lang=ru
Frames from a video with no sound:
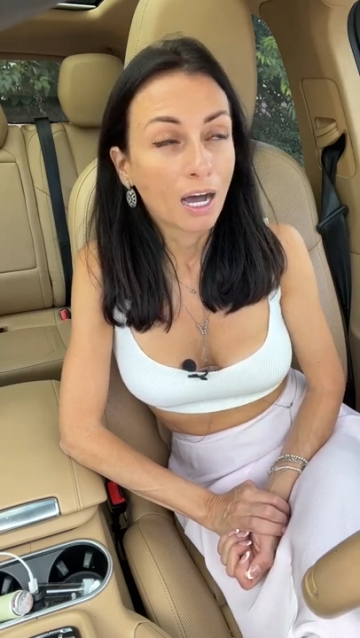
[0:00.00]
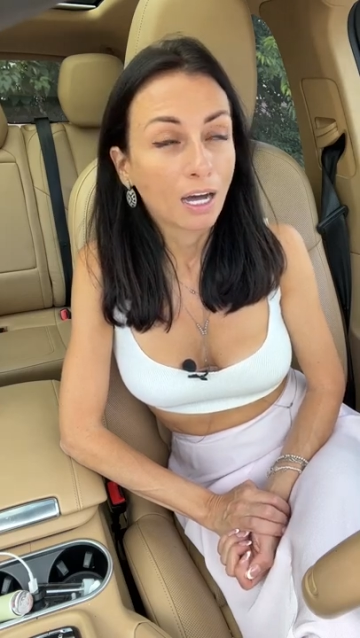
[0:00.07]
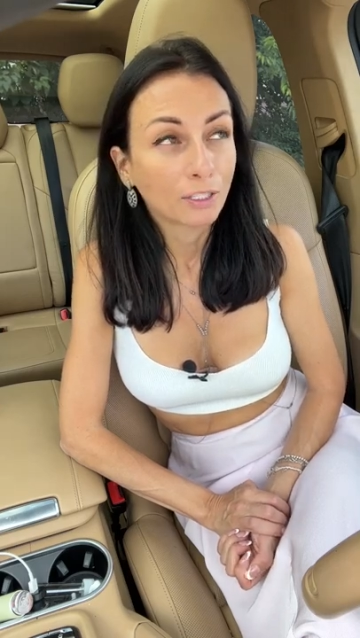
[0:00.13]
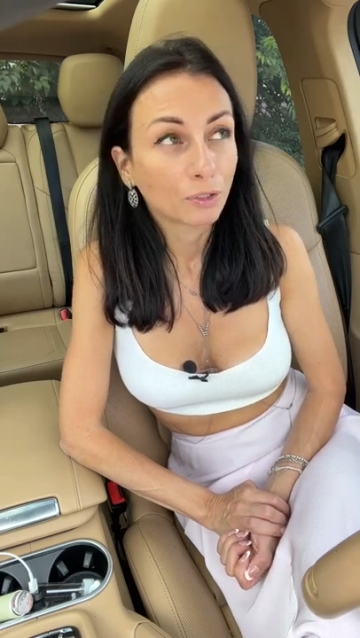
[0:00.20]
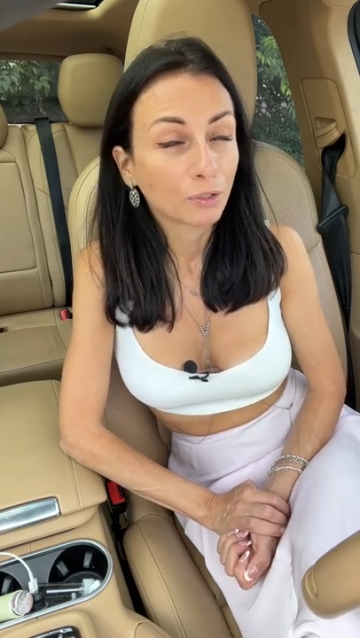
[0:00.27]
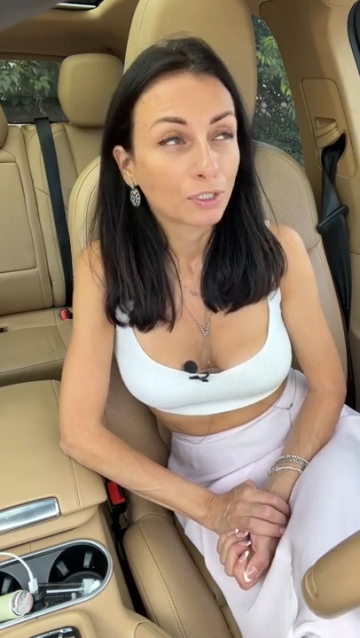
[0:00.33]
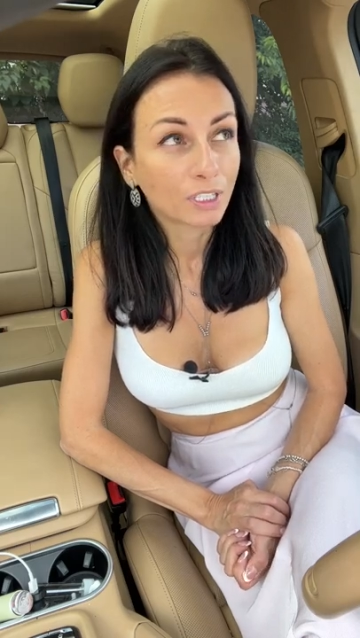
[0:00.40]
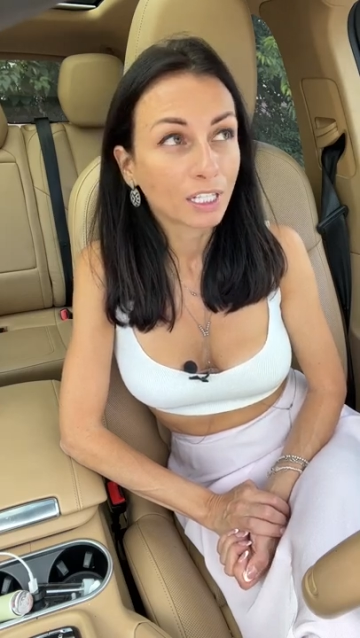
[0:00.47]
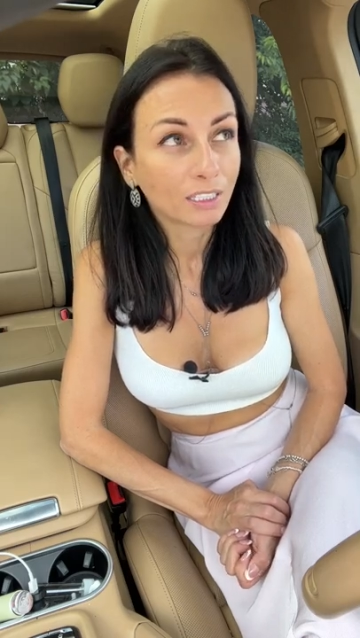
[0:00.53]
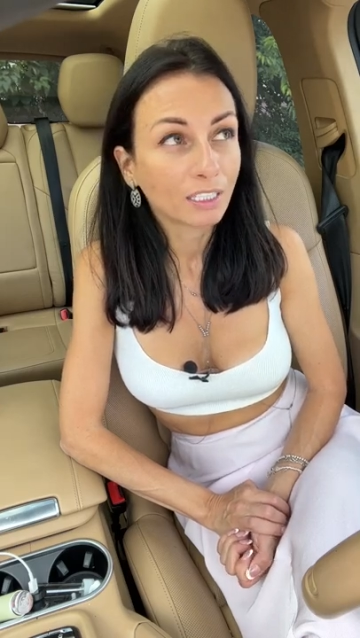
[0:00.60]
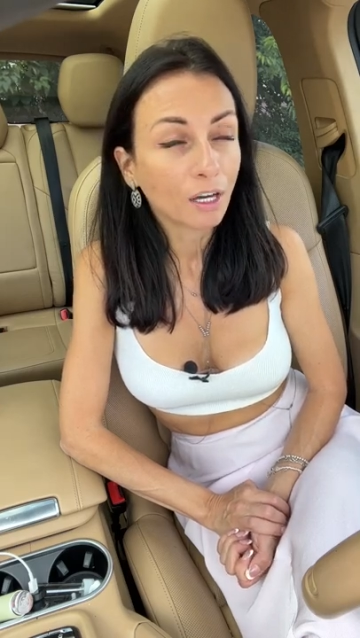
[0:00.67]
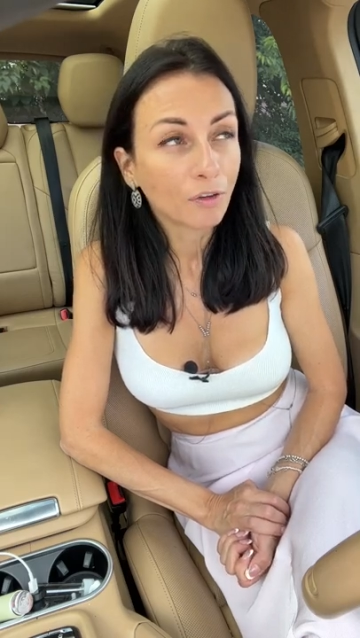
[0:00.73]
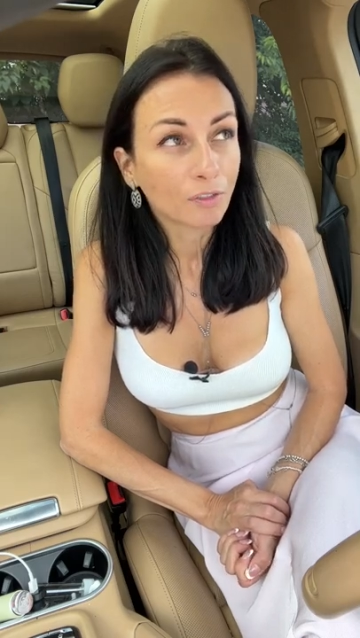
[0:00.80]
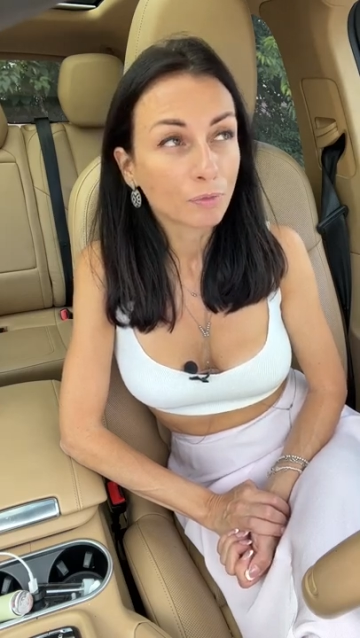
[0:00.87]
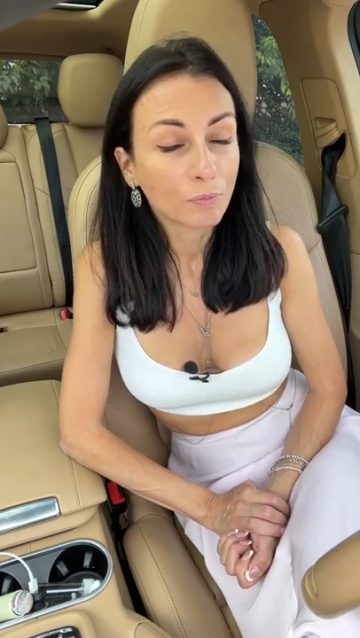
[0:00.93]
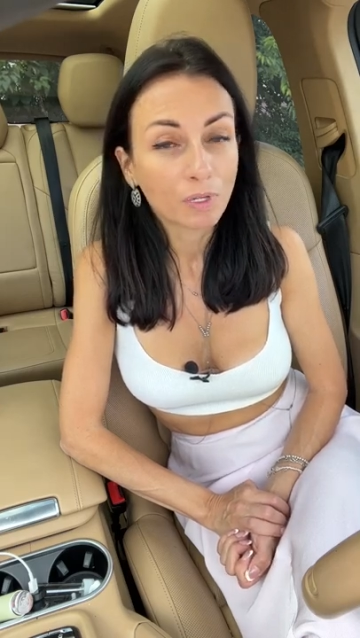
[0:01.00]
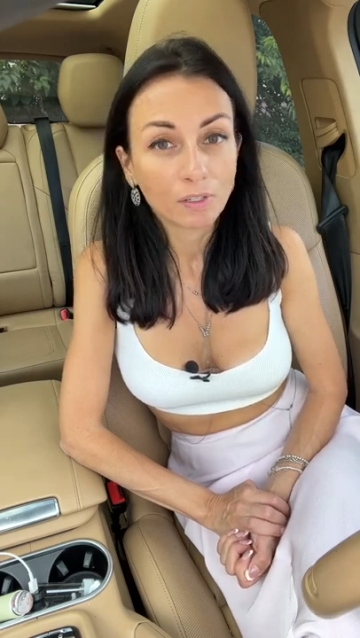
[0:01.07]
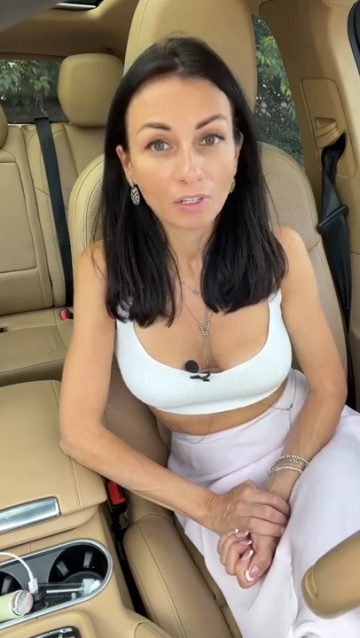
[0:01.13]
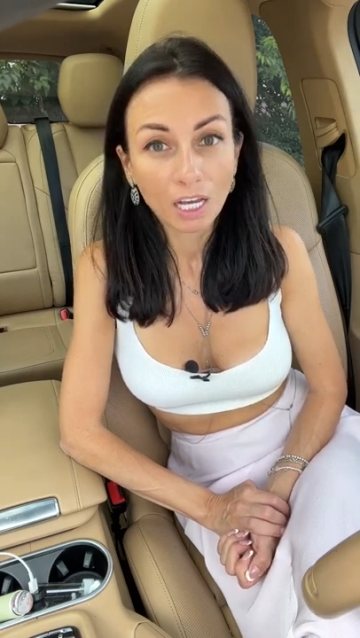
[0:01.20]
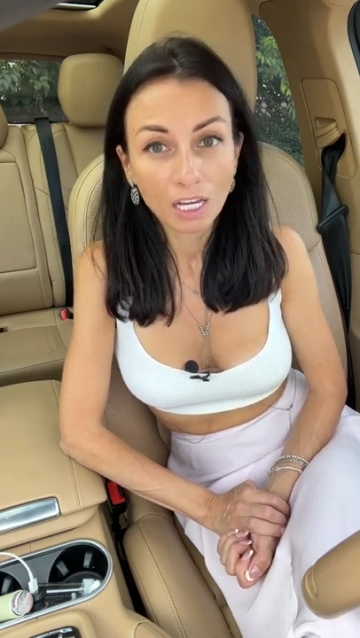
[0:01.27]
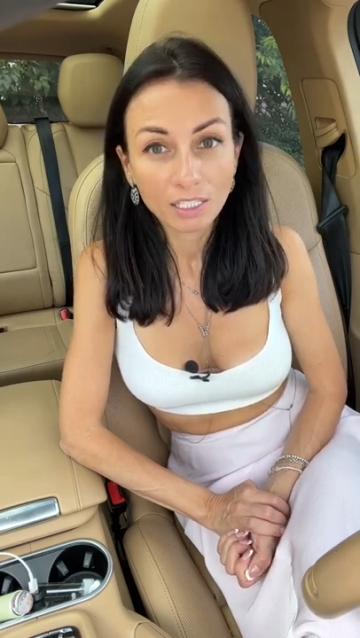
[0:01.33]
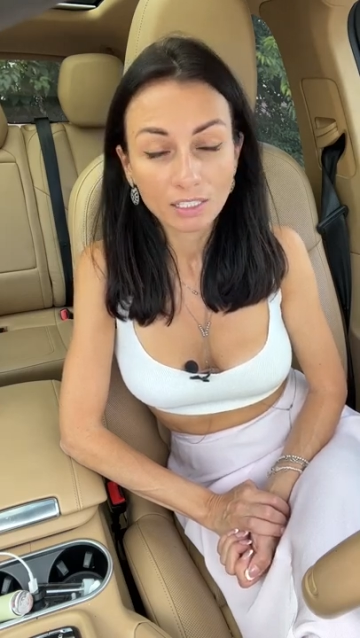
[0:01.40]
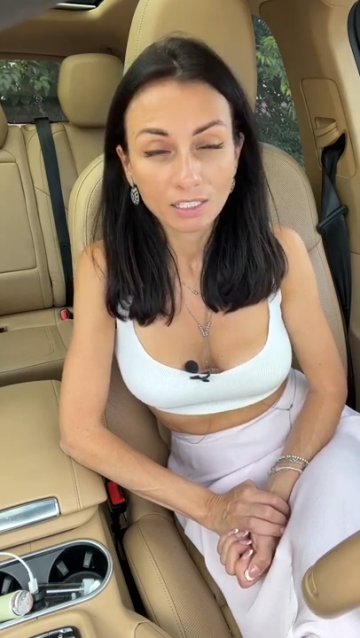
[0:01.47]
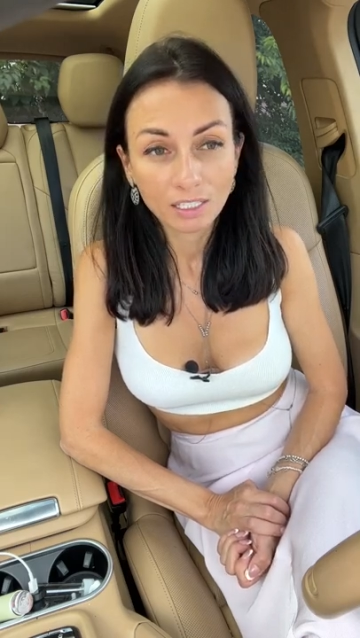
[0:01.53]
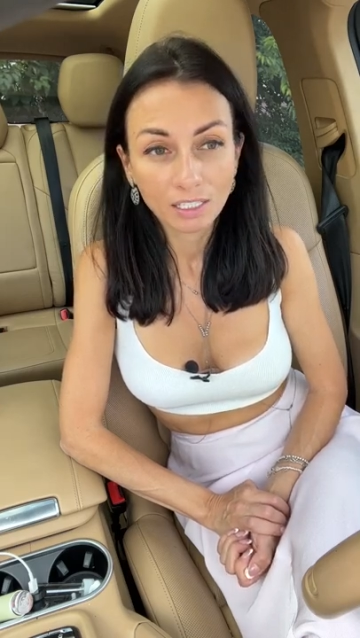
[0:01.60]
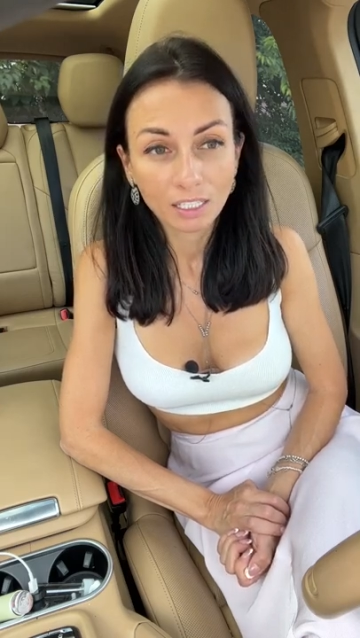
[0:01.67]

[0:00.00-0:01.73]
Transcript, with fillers: То есть, когда у вас появляются